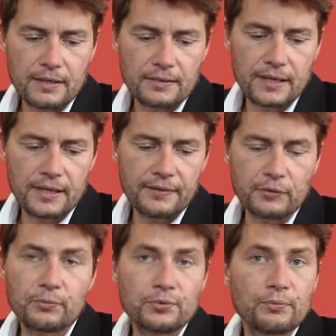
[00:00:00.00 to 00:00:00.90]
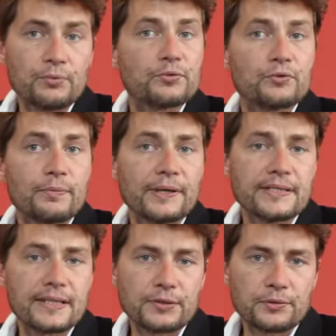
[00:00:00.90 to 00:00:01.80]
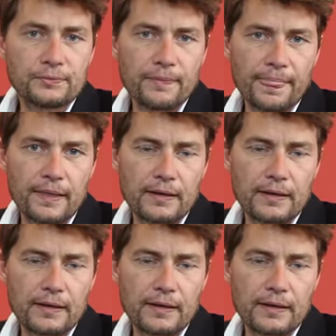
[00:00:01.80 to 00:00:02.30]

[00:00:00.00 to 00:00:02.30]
d'aller vers de plus en plus d'automatisation